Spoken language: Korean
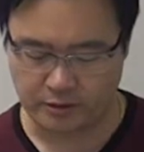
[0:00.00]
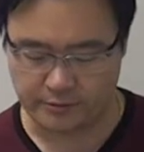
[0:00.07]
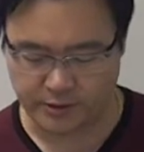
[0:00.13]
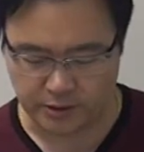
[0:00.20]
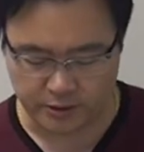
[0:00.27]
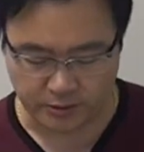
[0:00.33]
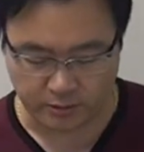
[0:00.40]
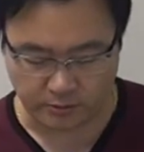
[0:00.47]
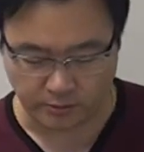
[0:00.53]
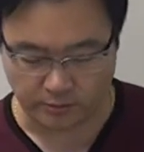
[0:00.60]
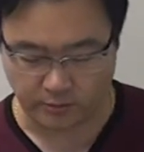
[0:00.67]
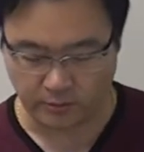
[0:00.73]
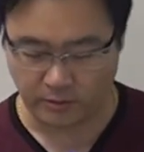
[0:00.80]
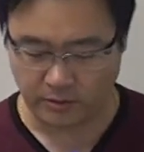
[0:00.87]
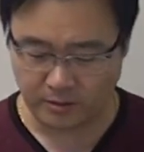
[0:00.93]
의원
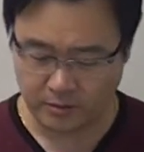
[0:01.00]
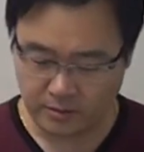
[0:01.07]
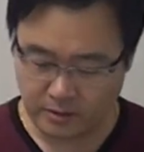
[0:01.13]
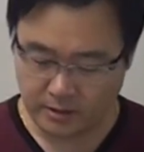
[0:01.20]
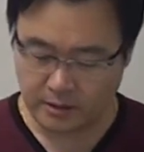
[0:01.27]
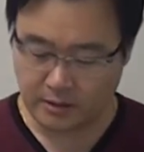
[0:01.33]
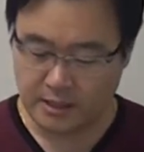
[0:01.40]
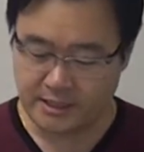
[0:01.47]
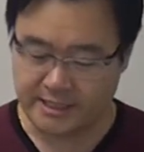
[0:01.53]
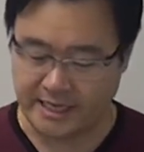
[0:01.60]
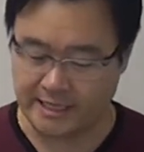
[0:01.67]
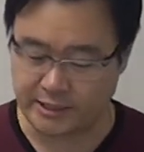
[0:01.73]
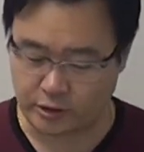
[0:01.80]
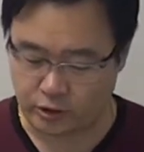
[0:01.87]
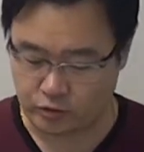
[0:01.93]
정도로
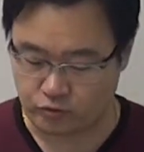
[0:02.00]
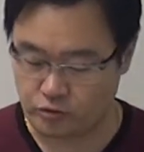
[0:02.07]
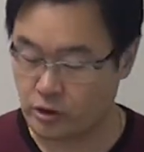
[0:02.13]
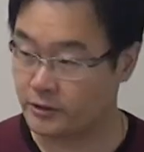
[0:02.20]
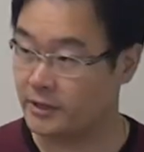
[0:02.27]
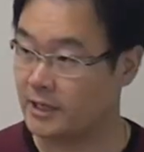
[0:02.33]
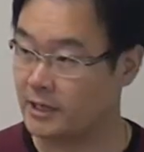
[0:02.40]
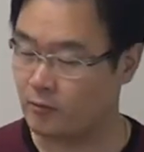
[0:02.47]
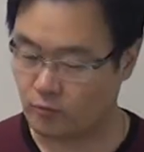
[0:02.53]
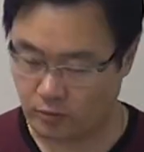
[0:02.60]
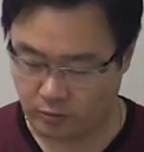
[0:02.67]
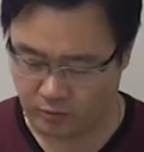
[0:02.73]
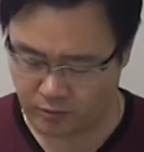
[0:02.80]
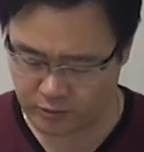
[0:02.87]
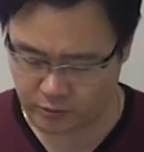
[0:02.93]
재직
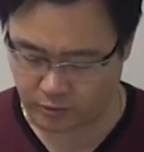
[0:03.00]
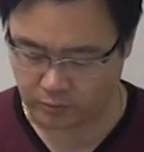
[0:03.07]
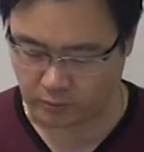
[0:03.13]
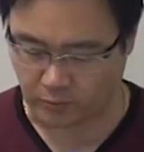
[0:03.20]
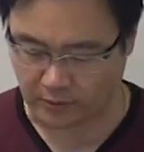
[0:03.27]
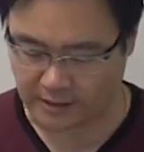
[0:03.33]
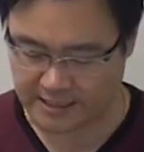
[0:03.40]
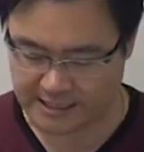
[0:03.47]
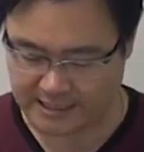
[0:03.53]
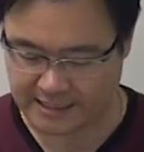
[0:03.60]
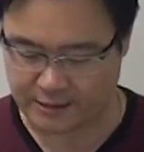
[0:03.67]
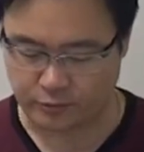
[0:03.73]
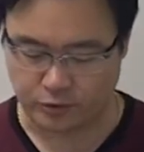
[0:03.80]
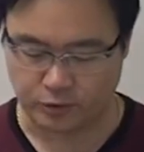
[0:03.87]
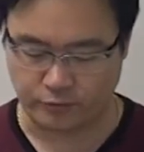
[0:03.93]
중이었다라고 정도로 그냥
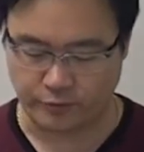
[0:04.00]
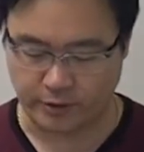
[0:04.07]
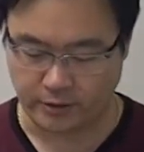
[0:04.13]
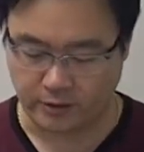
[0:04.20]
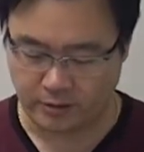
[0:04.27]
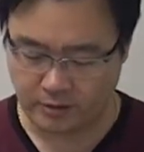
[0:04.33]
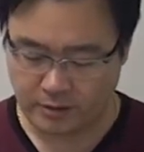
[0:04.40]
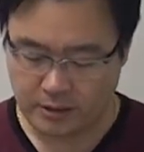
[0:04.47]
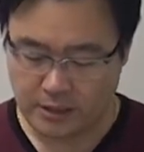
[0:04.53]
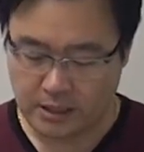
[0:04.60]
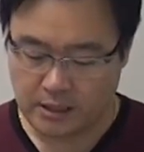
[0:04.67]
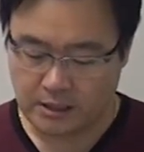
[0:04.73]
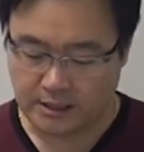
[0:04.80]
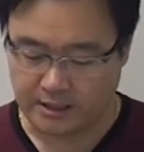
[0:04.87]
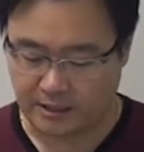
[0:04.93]
이해를 해주시고요. 이